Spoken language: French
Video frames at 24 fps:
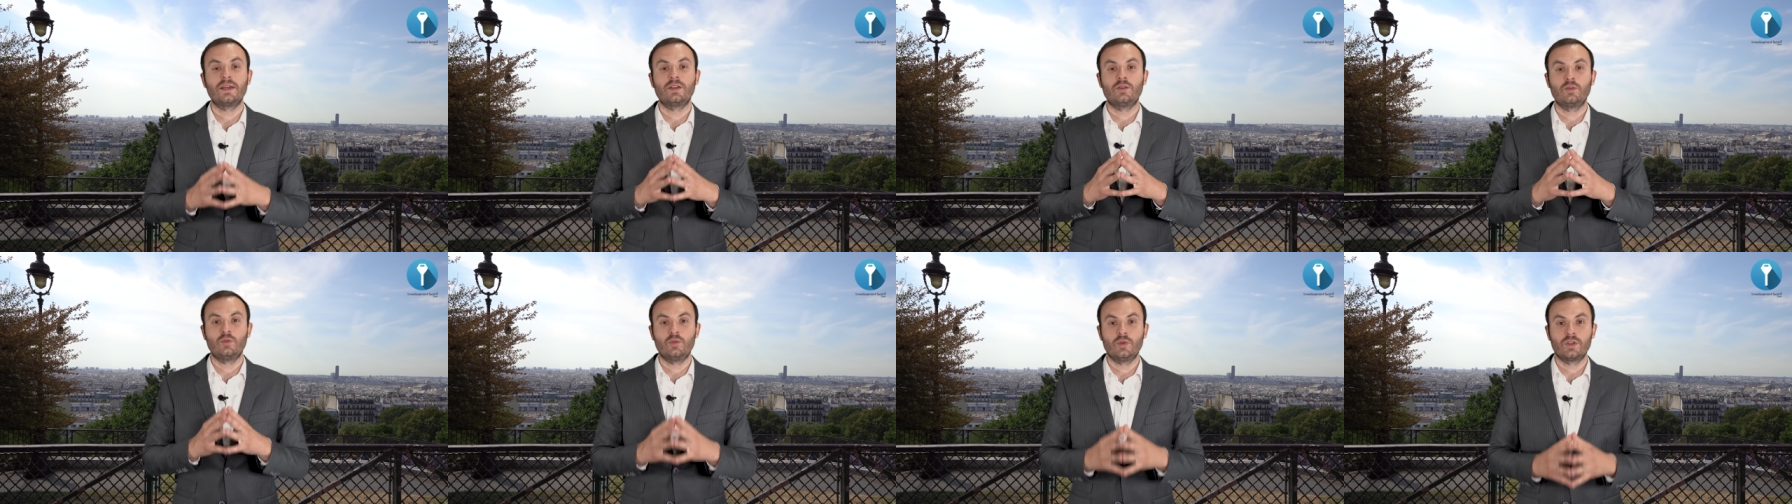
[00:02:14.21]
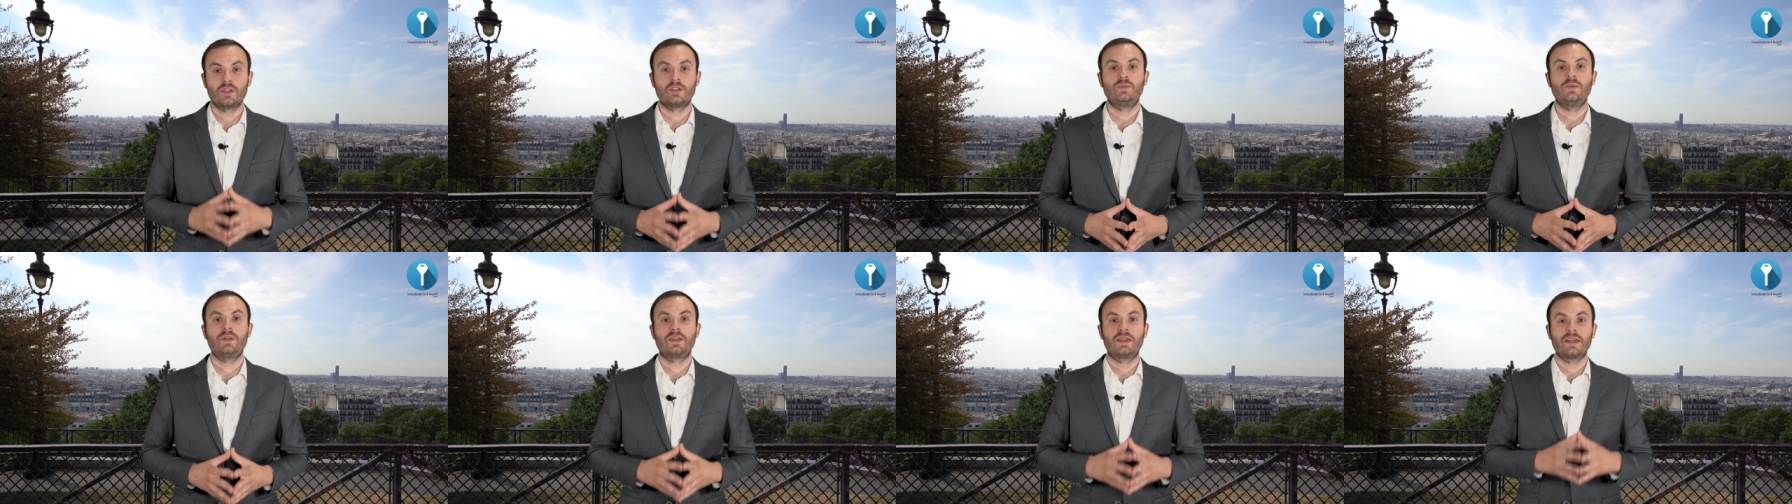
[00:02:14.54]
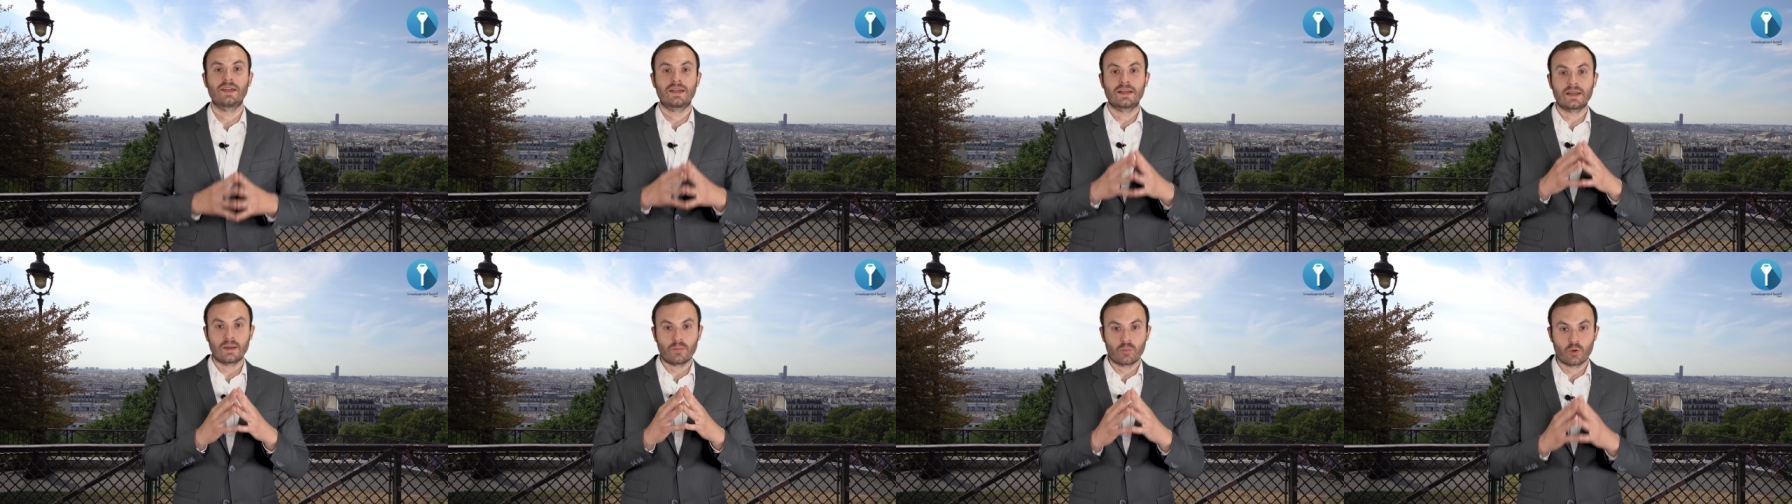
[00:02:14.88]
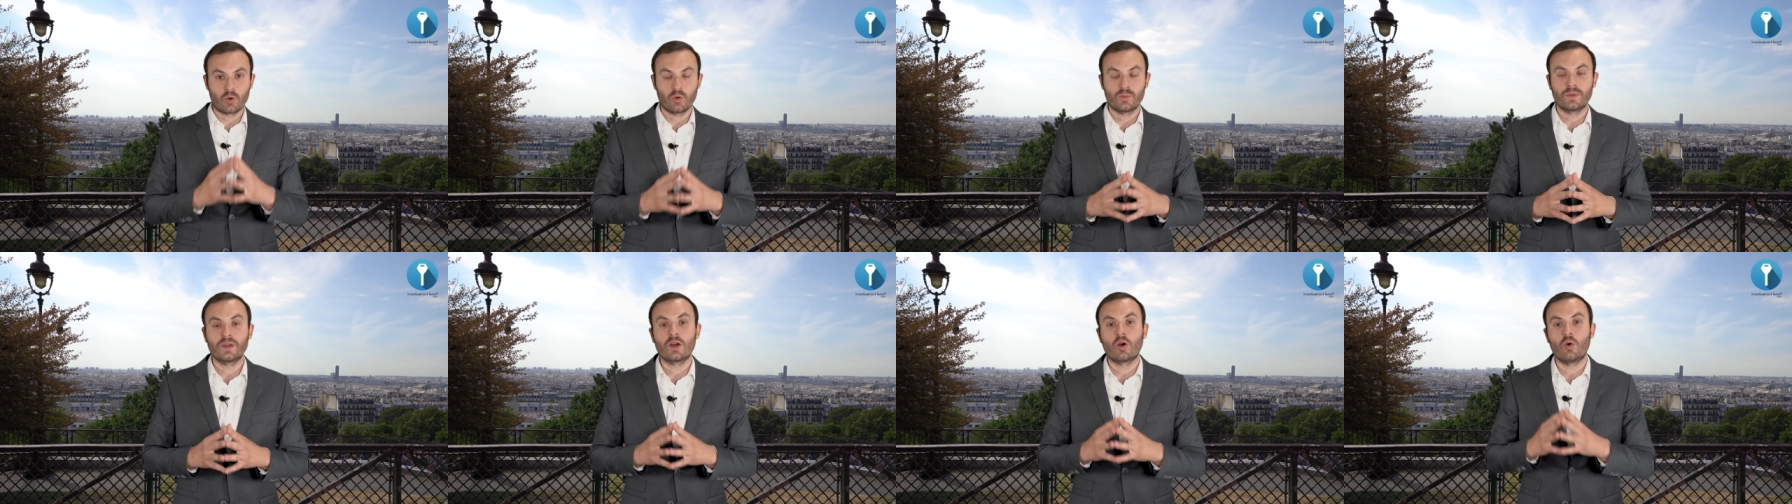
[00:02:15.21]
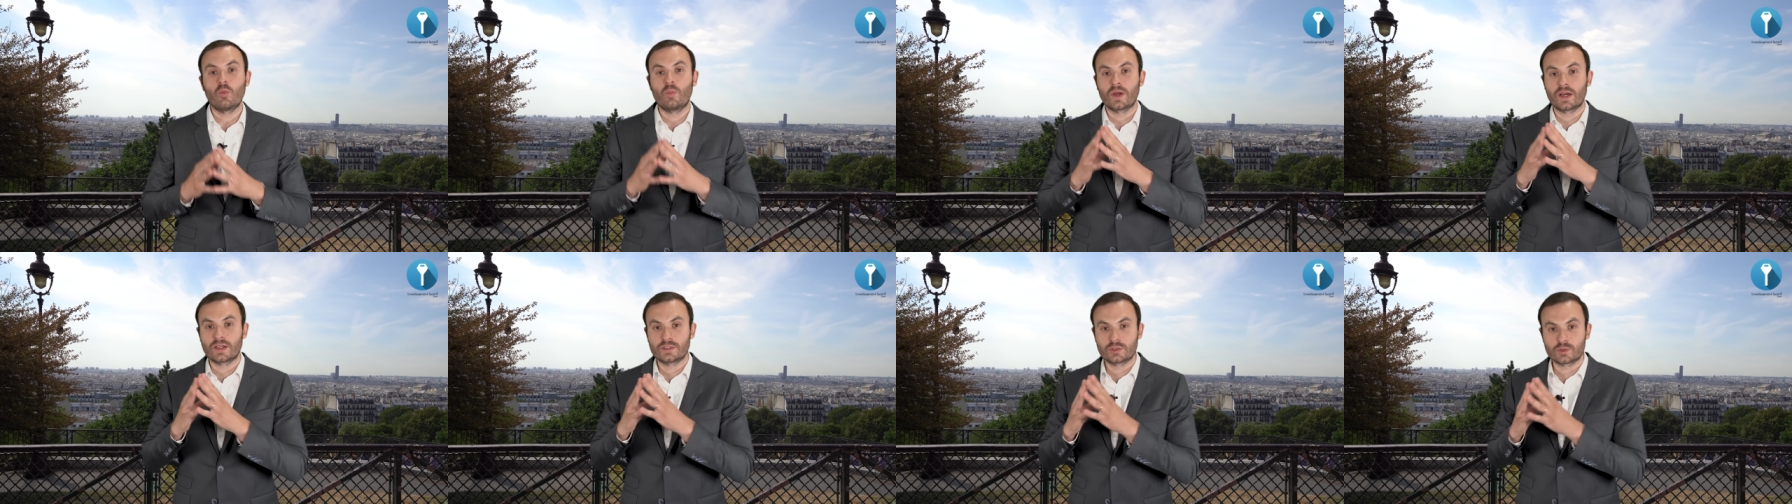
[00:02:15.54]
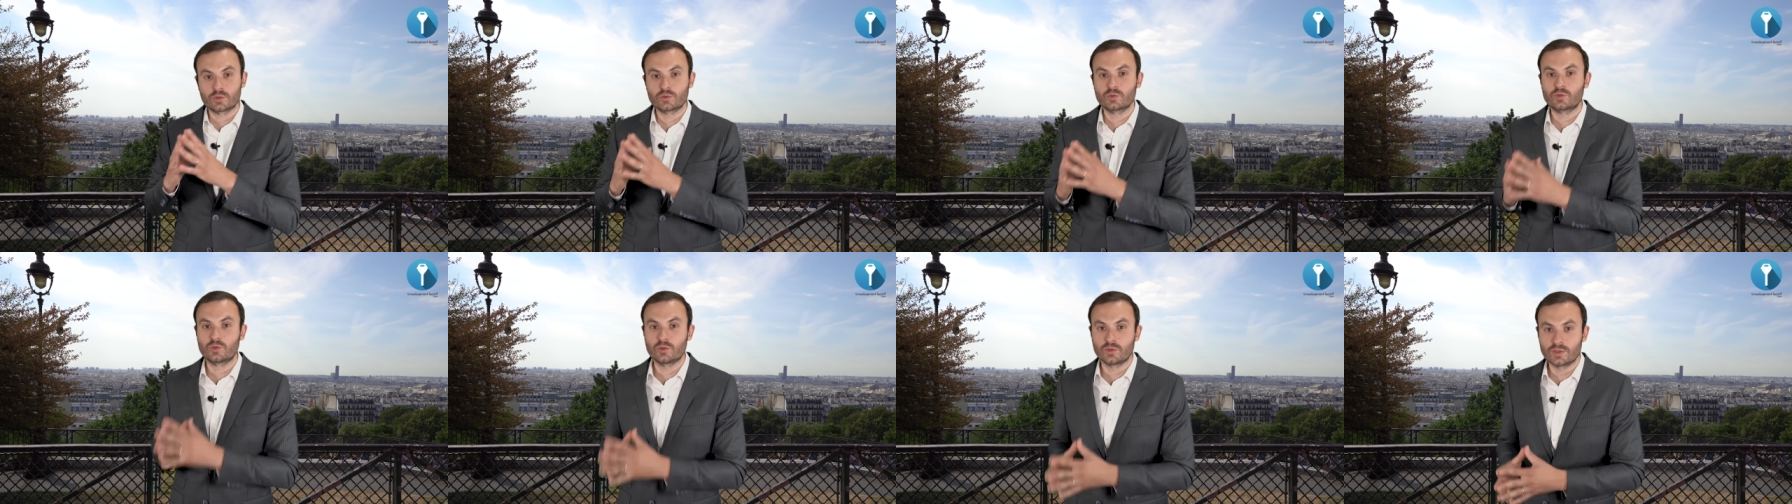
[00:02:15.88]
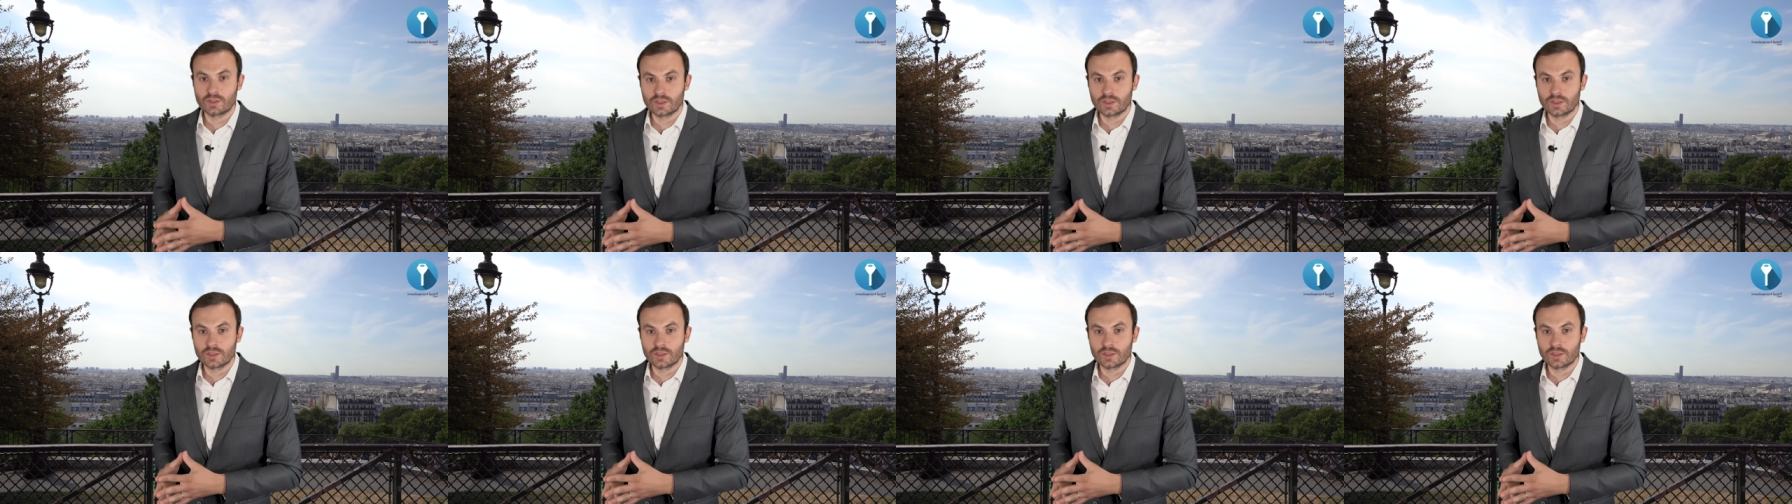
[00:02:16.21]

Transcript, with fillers: et de lui expliquer que la première opération se